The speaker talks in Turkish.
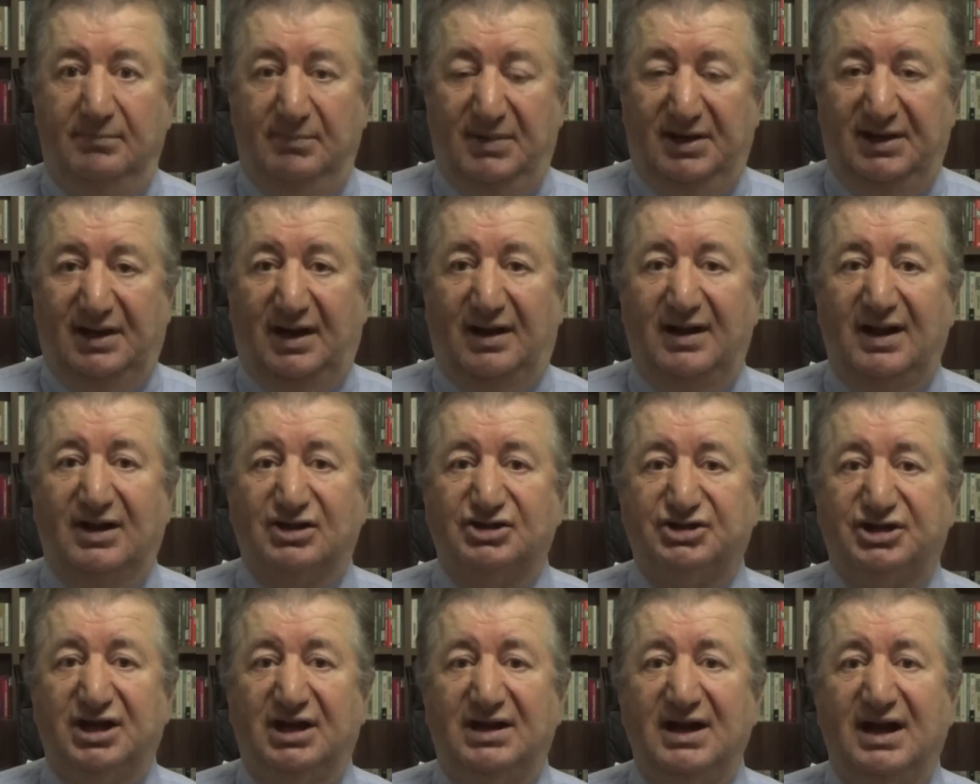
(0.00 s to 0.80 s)
Meral
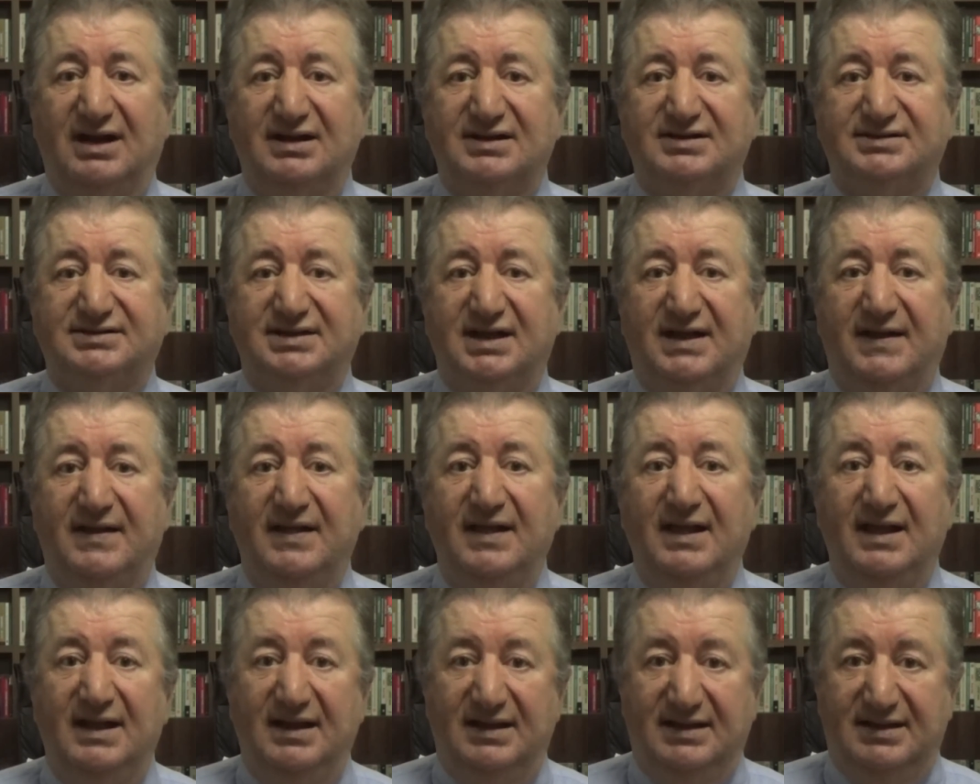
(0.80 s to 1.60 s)
Akşener ise
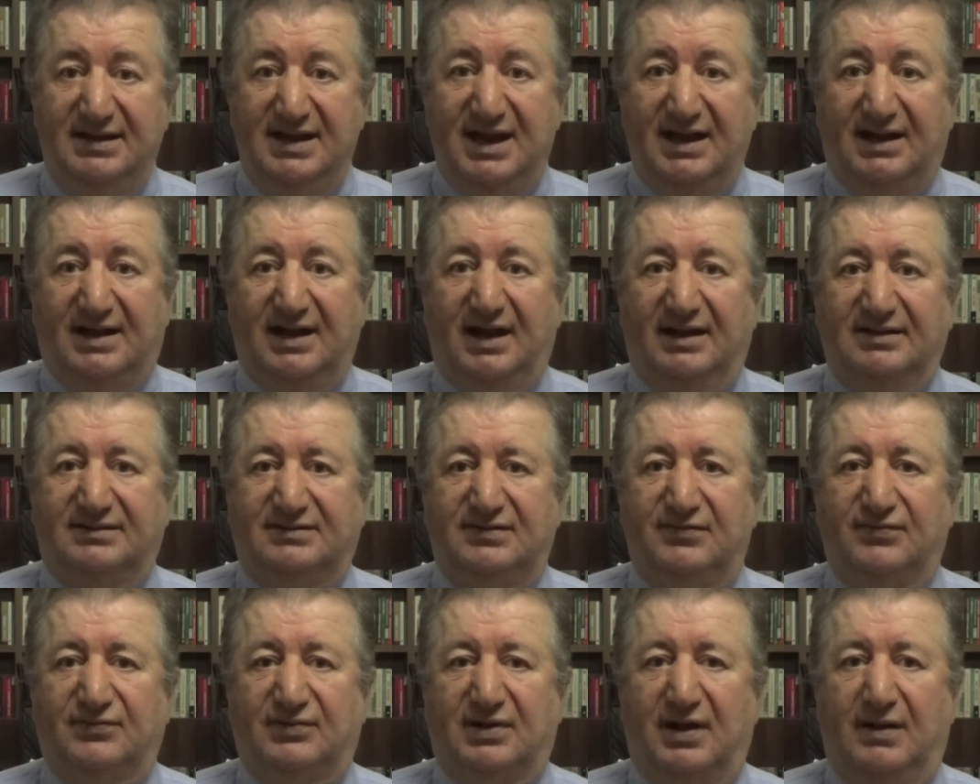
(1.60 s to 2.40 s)

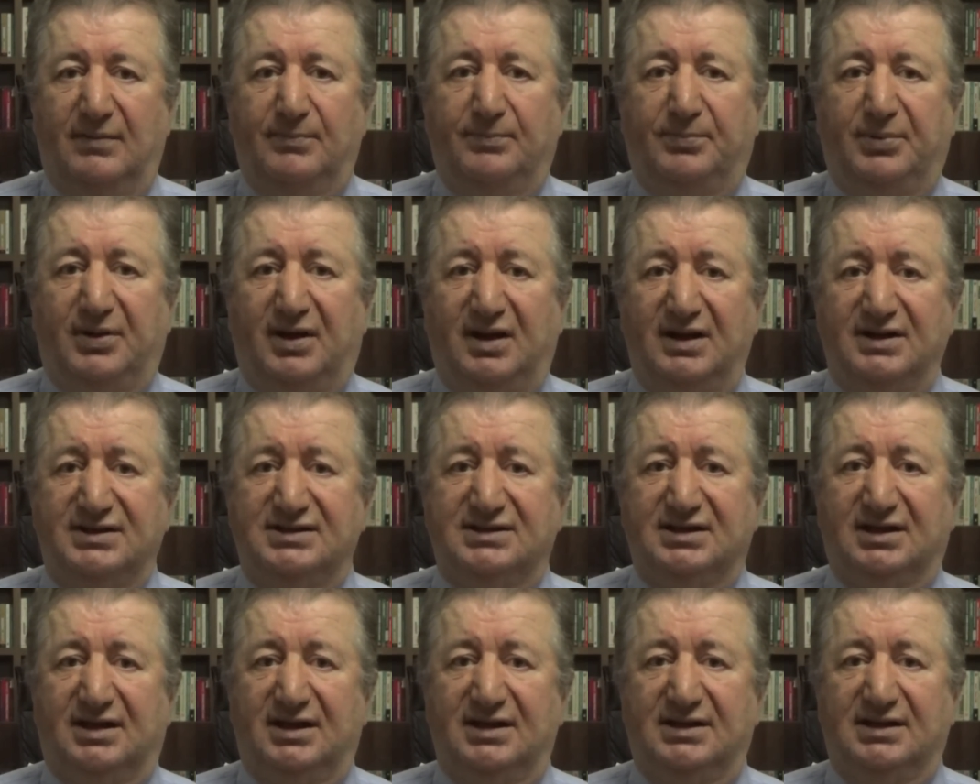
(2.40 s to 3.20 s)
negatif
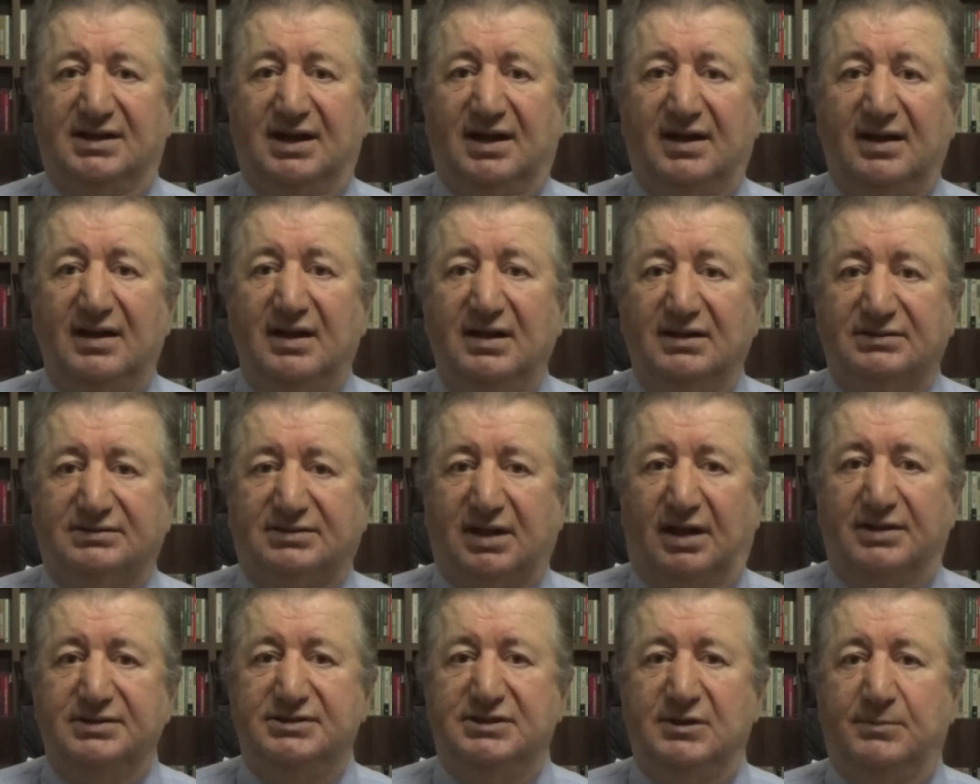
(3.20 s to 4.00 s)
kampanyayla
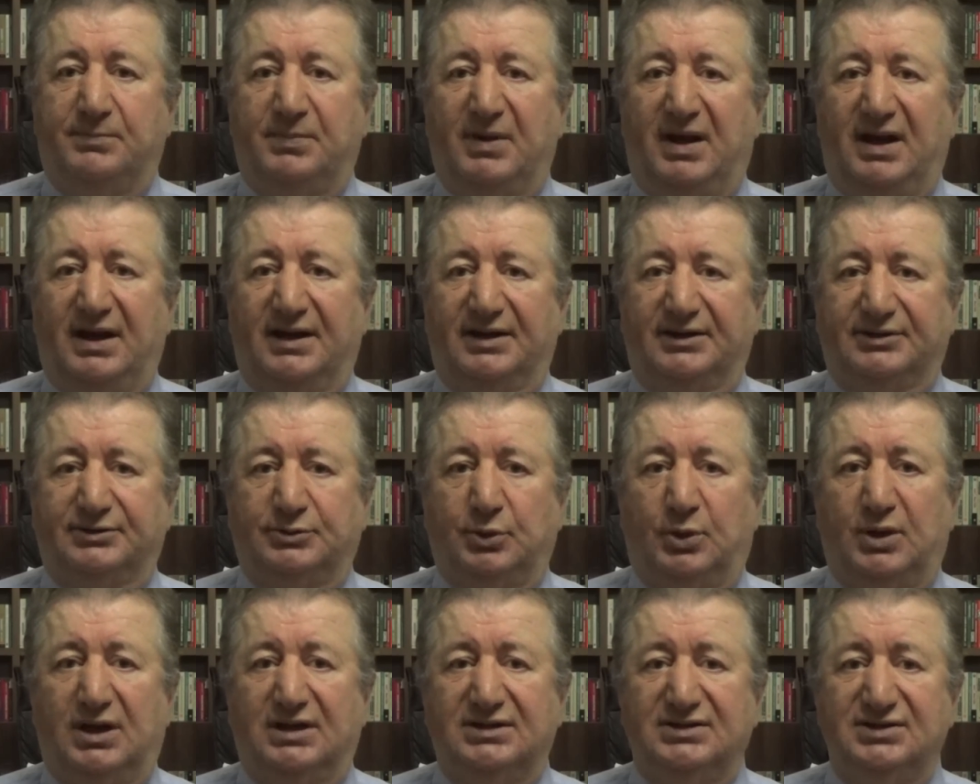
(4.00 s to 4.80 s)
Tayyip
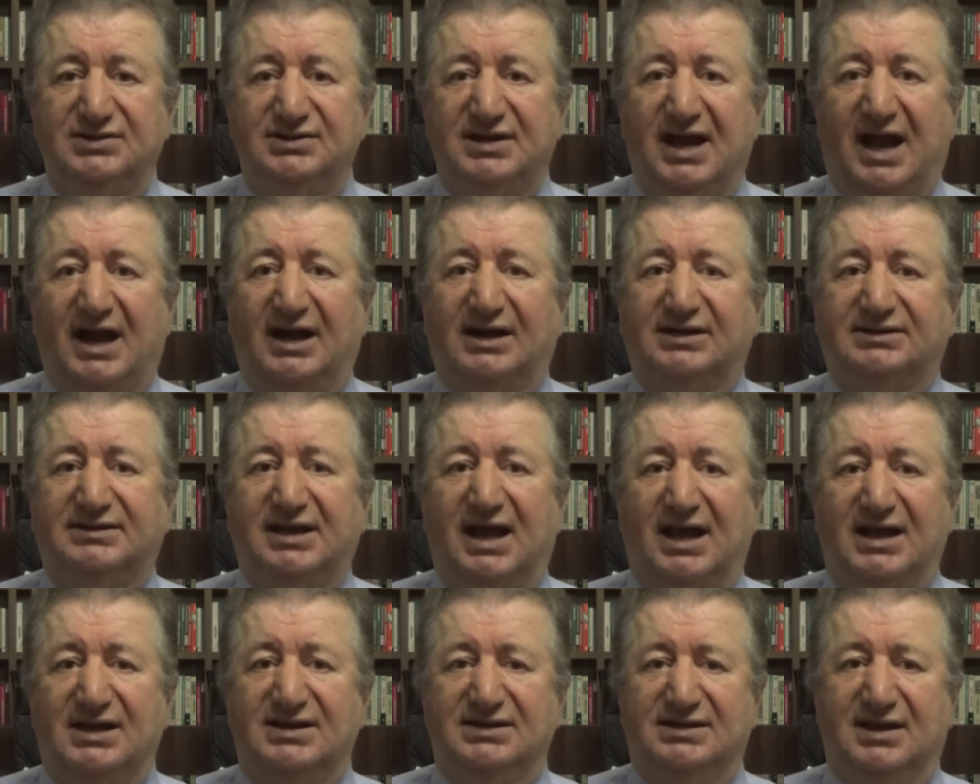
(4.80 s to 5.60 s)
Erdoğan'ı
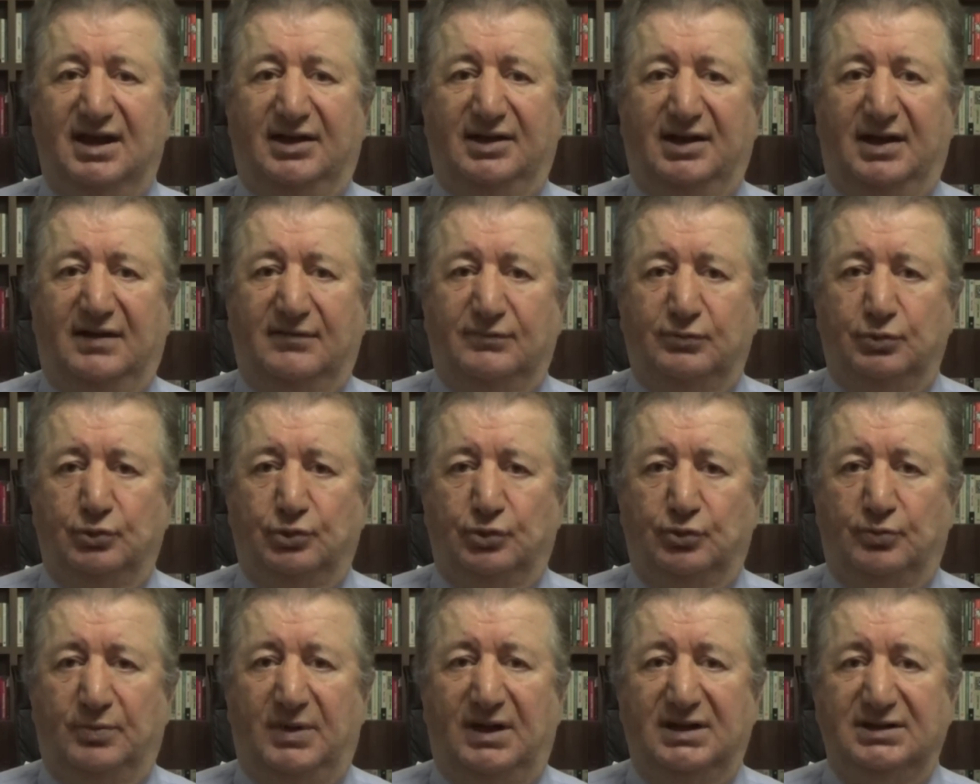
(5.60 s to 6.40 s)
yerden yere
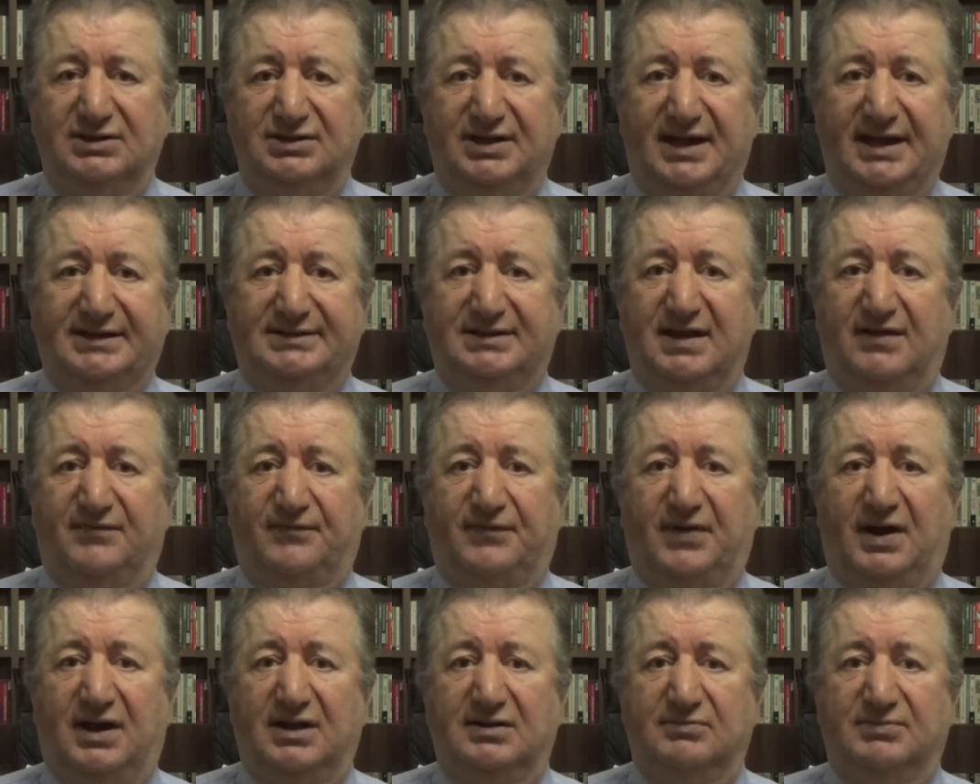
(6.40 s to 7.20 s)
vurmalı,
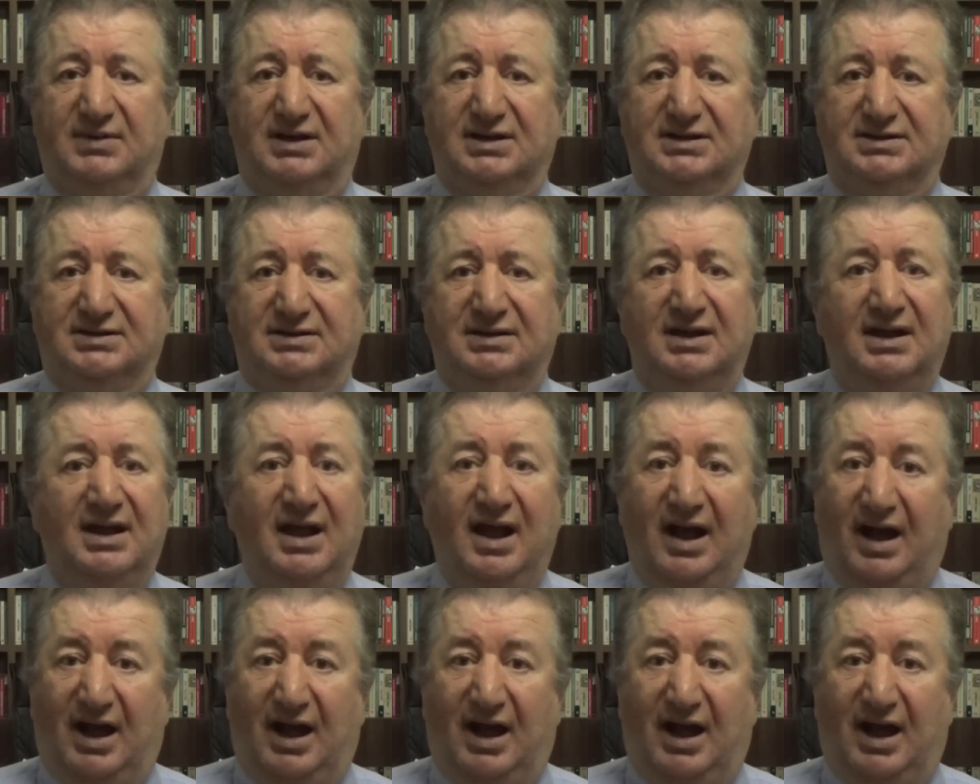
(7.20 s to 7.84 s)
hedef almalı.